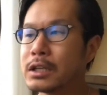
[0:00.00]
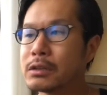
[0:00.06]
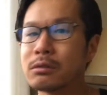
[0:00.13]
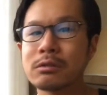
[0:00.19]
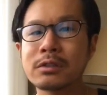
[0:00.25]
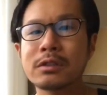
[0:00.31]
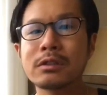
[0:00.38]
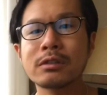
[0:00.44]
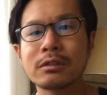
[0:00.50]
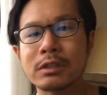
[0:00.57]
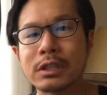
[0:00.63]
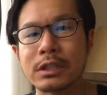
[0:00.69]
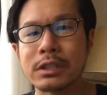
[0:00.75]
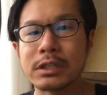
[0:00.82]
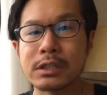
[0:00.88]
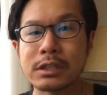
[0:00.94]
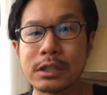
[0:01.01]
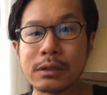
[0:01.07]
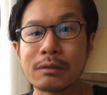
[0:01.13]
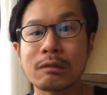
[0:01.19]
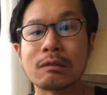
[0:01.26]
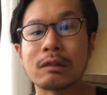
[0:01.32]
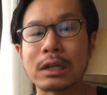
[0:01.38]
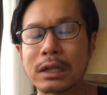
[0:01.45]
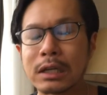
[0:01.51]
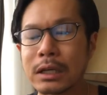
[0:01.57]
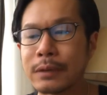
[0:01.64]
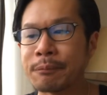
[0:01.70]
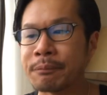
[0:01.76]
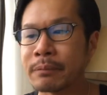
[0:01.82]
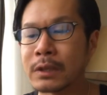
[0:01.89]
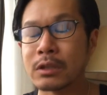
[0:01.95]
要するにちっちゃい頃か
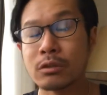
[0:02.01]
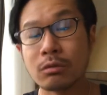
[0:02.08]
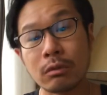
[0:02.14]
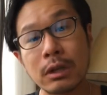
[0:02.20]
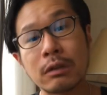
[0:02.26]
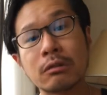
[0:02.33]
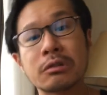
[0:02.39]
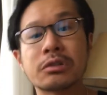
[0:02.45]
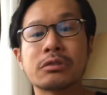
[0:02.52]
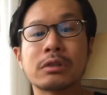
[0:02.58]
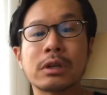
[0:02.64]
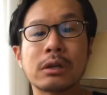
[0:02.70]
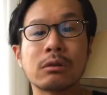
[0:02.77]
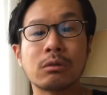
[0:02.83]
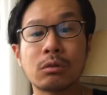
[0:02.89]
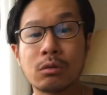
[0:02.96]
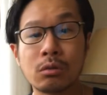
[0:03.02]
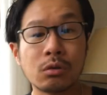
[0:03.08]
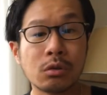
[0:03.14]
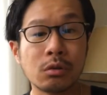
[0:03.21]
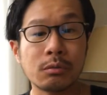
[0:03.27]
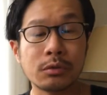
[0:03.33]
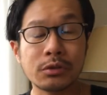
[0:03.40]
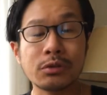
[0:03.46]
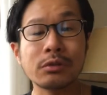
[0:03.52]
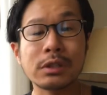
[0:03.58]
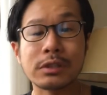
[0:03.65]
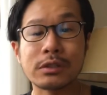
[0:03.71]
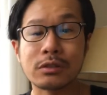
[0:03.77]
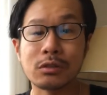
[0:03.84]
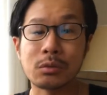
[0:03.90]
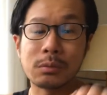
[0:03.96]
ら小学校中学校高校もそう
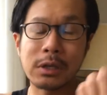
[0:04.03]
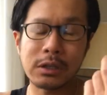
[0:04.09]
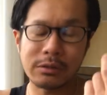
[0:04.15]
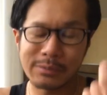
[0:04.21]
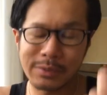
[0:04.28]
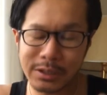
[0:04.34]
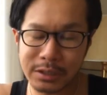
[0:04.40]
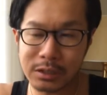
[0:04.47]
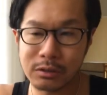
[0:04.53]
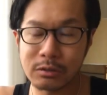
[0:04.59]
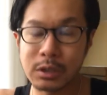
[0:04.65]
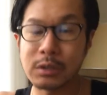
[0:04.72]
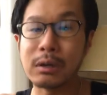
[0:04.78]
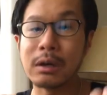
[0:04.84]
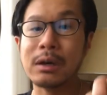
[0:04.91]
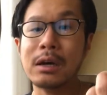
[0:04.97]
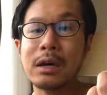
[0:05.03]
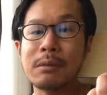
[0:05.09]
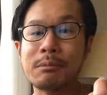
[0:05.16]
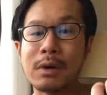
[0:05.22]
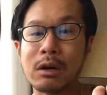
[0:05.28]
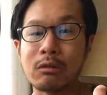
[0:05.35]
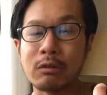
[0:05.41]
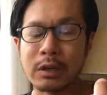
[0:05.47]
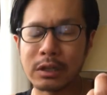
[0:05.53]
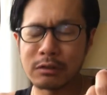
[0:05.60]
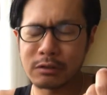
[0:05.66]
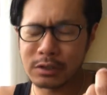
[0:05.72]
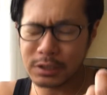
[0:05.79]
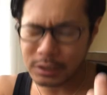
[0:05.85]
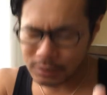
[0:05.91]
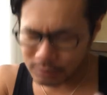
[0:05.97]
だしその前生まれた時は、まあ、親
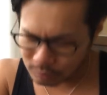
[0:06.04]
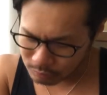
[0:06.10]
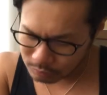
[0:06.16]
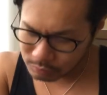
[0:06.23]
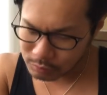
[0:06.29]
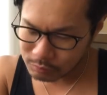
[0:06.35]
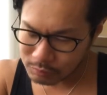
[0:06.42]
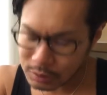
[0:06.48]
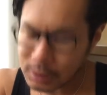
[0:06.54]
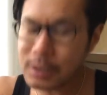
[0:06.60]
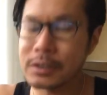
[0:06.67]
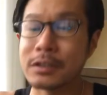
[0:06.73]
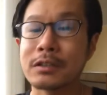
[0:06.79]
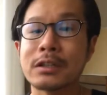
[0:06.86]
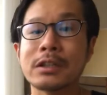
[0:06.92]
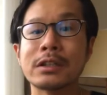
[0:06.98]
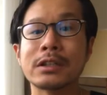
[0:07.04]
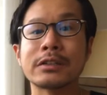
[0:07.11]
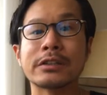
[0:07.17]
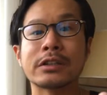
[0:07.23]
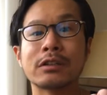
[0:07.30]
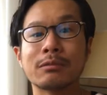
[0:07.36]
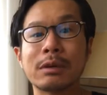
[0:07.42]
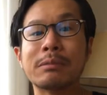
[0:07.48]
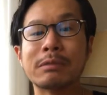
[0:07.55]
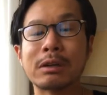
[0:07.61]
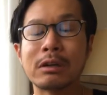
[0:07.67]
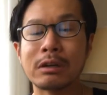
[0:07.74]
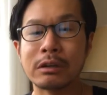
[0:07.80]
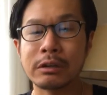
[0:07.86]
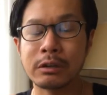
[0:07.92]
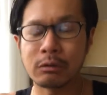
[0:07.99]
の洗脳って言ったら失礼ですけどまあま
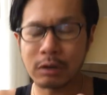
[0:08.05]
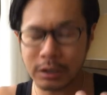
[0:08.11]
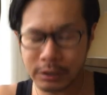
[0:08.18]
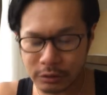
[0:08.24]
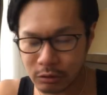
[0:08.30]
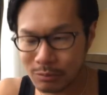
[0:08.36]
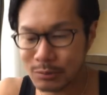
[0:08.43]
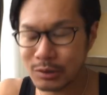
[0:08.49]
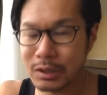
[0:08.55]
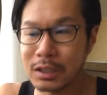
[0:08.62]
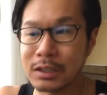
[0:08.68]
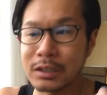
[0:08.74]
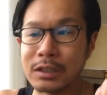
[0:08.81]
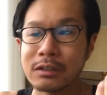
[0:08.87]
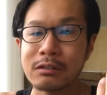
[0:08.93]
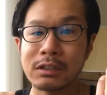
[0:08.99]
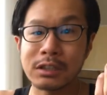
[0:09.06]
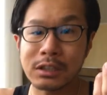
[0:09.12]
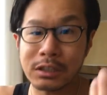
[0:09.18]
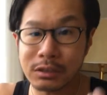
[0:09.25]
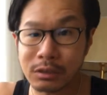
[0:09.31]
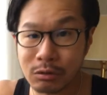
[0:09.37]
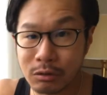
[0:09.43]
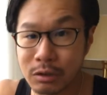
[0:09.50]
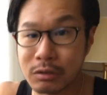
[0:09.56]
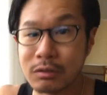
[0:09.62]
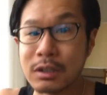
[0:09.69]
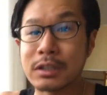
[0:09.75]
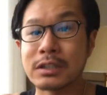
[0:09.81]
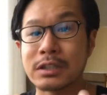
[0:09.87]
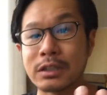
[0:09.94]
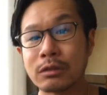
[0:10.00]
あ良かれと思ってやってくれた教
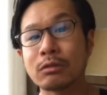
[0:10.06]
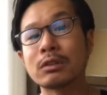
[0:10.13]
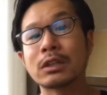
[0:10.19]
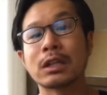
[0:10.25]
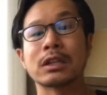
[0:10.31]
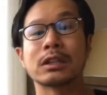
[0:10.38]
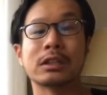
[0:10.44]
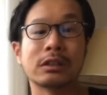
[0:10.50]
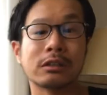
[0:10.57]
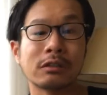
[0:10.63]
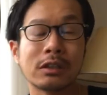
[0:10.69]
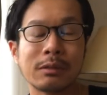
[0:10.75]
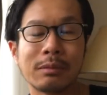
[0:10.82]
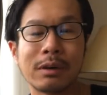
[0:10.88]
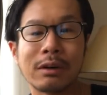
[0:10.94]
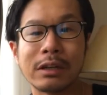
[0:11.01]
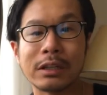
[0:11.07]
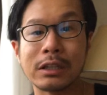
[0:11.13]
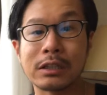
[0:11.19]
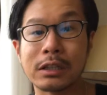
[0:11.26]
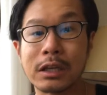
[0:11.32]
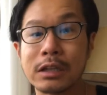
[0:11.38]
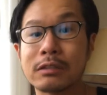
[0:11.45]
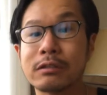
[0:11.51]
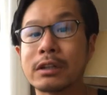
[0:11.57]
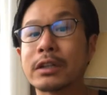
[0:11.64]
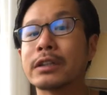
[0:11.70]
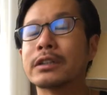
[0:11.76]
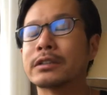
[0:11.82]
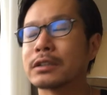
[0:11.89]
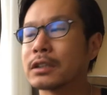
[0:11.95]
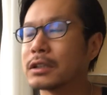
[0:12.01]
育が洗脳になってるって場合だってあるわけ
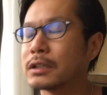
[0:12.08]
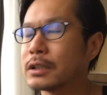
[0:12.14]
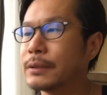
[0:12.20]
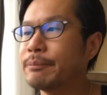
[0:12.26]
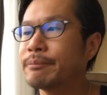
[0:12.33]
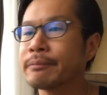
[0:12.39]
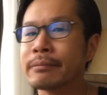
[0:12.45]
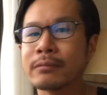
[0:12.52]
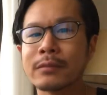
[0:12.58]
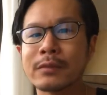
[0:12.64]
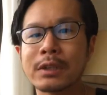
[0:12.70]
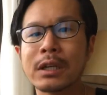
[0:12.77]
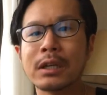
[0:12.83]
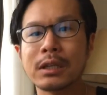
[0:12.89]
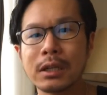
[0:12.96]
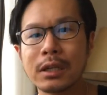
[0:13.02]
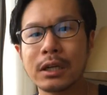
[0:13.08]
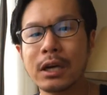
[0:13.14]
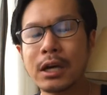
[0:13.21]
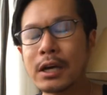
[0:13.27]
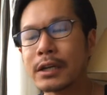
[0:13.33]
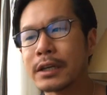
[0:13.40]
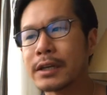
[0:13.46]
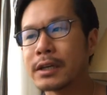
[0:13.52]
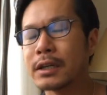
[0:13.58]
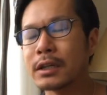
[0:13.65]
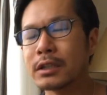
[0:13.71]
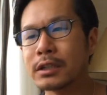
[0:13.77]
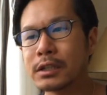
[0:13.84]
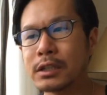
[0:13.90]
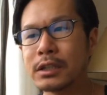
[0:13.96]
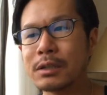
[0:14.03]
ですからねだから結果
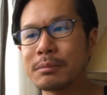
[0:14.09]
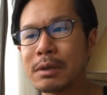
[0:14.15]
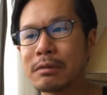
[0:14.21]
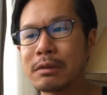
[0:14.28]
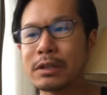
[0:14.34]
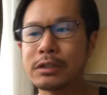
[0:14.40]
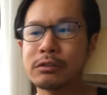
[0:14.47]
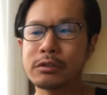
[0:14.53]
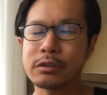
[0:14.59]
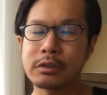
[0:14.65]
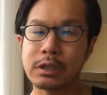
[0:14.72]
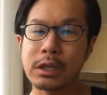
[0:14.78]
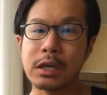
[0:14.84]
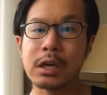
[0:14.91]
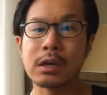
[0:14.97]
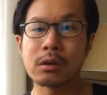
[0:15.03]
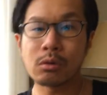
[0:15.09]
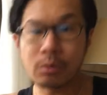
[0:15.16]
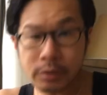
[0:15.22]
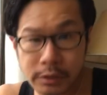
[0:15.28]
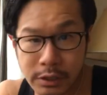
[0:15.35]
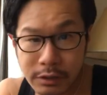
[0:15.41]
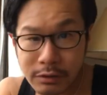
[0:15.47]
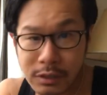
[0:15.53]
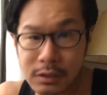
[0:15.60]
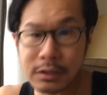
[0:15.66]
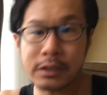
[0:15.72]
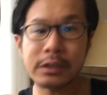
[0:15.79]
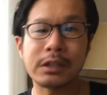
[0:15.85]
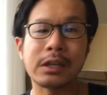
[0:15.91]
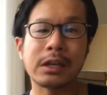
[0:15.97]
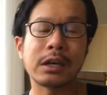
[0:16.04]
的に周りの人にこうしてくだ
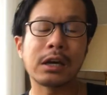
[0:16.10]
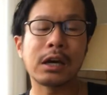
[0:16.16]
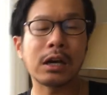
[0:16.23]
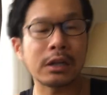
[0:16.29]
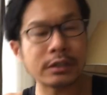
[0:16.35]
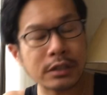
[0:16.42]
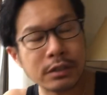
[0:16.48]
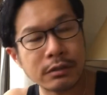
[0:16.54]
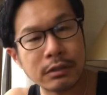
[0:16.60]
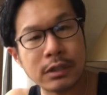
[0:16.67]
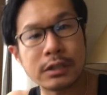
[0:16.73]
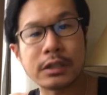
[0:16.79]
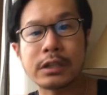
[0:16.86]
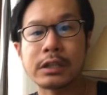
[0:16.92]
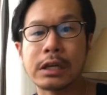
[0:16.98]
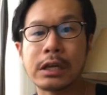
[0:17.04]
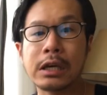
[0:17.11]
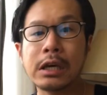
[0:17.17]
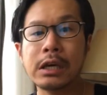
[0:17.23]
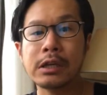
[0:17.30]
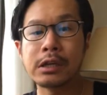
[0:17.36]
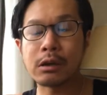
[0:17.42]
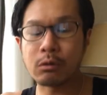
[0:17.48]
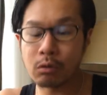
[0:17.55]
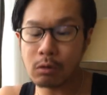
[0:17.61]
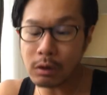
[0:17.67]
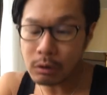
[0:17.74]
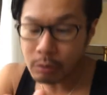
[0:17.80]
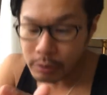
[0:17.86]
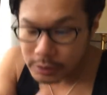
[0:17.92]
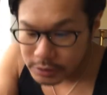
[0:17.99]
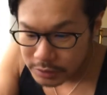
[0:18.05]
さいねああしてくださいねいやここは
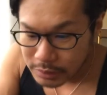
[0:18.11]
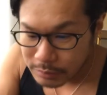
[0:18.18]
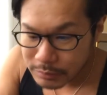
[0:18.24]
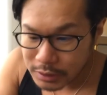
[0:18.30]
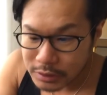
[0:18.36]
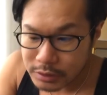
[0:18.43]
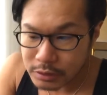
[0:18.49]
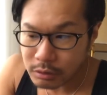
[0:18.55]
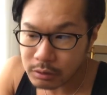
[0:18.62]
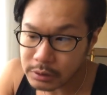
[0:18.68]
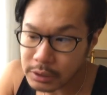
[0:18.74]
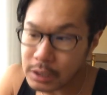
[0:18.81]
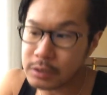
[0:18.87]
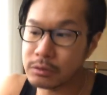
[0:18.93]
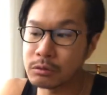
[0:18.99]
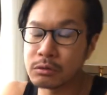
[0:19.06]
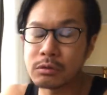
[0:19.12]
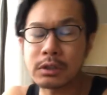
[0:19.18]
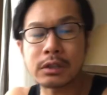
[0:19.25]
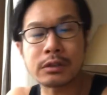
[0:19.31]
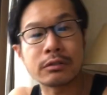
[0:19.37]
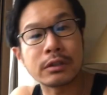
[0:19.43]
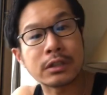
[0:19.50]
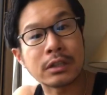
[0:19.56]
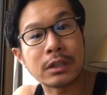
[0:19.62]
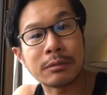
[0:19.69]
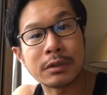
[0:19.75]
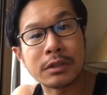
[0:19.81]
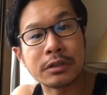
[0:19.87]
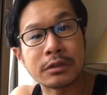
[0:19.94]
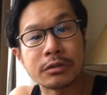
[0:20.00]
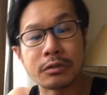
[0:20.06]
こうやっちゃダメですよいやその時はそうやっちゃ
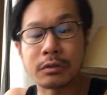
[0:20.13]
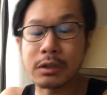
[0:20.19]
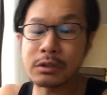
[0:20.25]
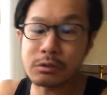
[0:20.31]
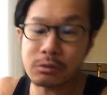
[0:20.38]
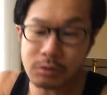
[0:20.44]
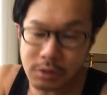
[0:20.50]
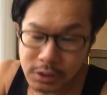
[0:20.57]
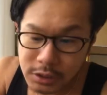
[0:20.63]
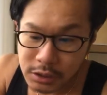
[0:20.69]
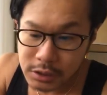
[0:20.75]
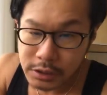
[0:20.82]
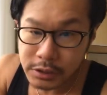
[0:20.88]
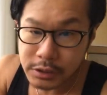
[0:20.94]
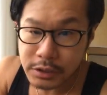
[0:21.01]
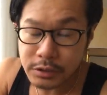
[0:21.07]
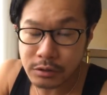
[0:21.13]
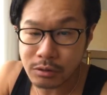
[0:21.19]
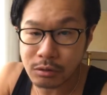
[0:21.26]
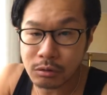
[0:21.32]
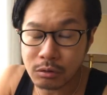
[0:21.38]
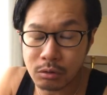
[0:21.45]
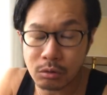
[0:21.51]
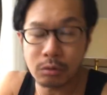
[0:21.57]
ダメですよそれは常識じゃないですよ